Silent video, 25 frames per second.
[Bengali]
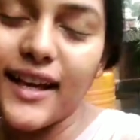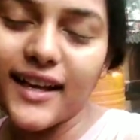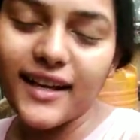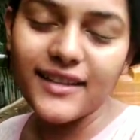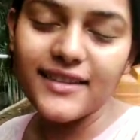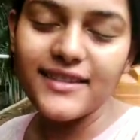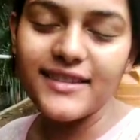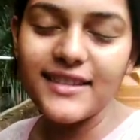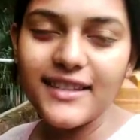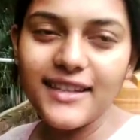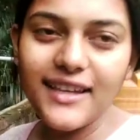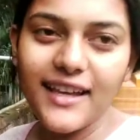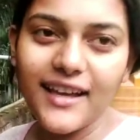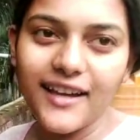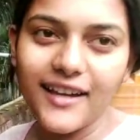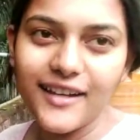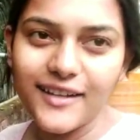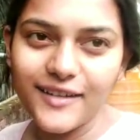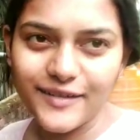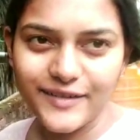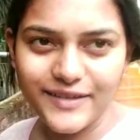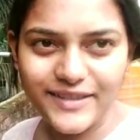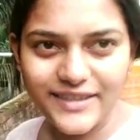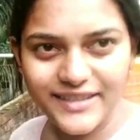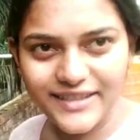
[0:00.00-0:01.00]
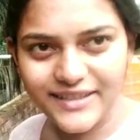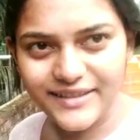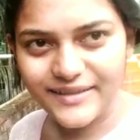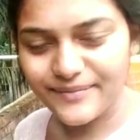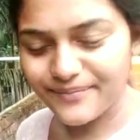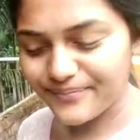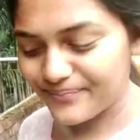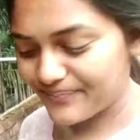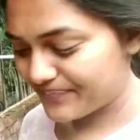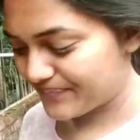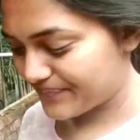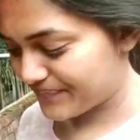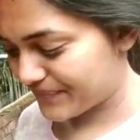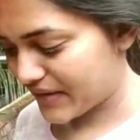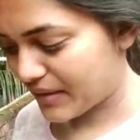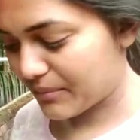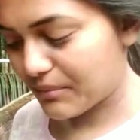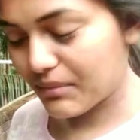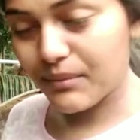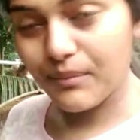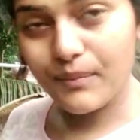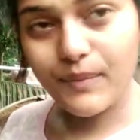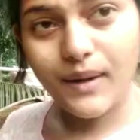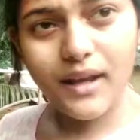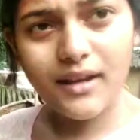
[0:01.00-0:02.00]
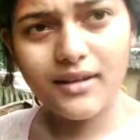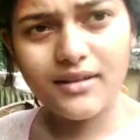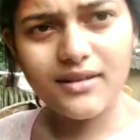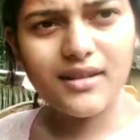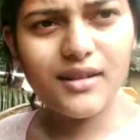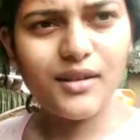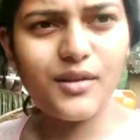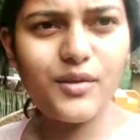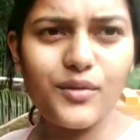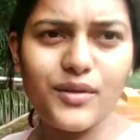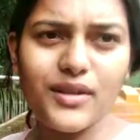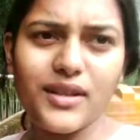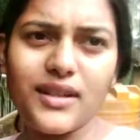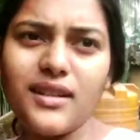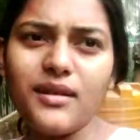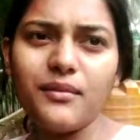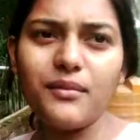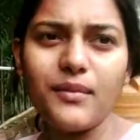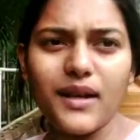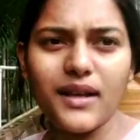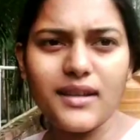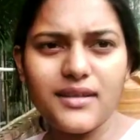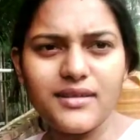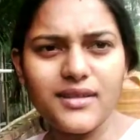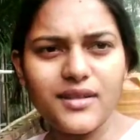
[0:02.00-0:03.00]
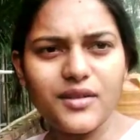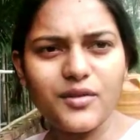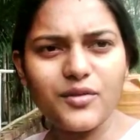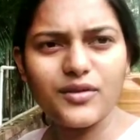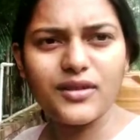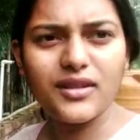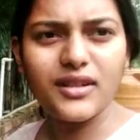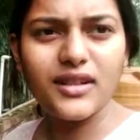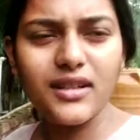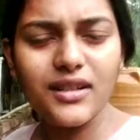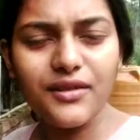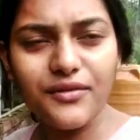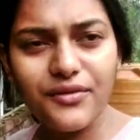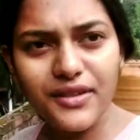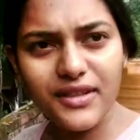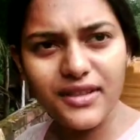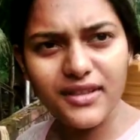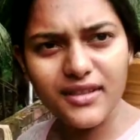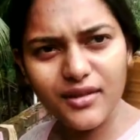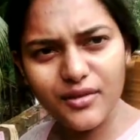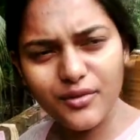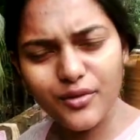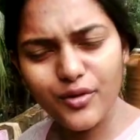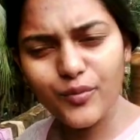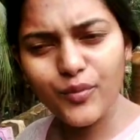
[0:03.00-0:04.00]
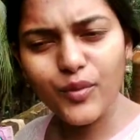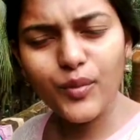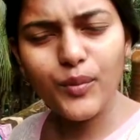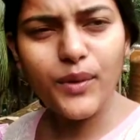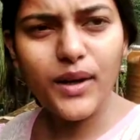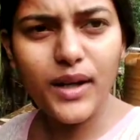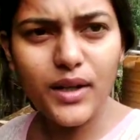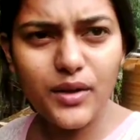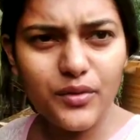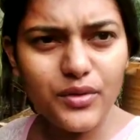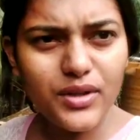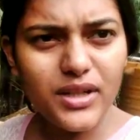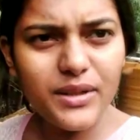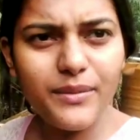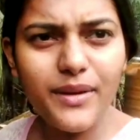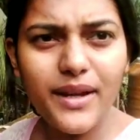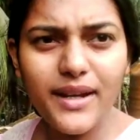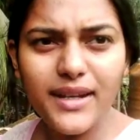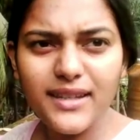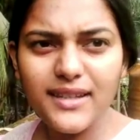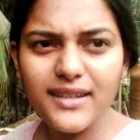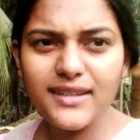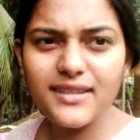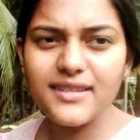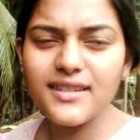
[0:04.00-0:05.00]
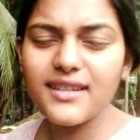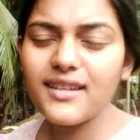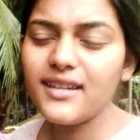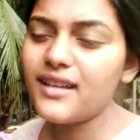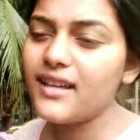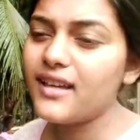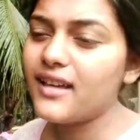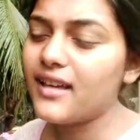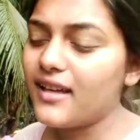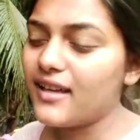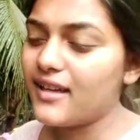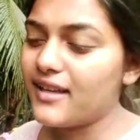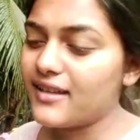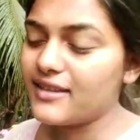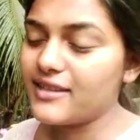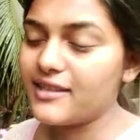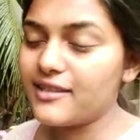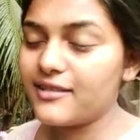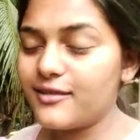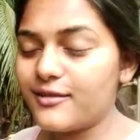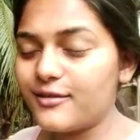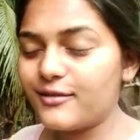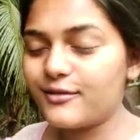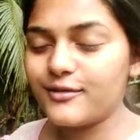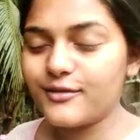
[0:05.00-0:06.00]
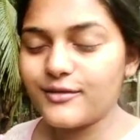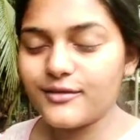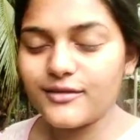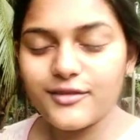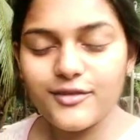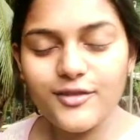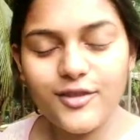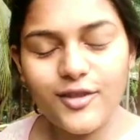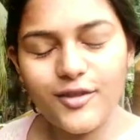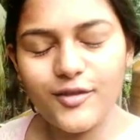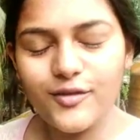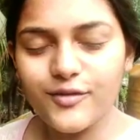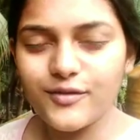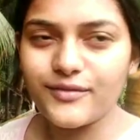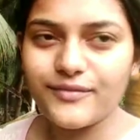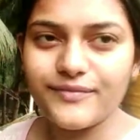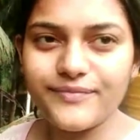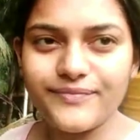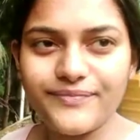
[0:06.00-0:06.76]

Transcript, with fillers: দেখাচ্ছি আর হচ্ছে আমি ব্রাশটা করে নিই ব্রাশটা করে নিই টিফিনটা করবো মা রুটি বানিয়েছে তো চলো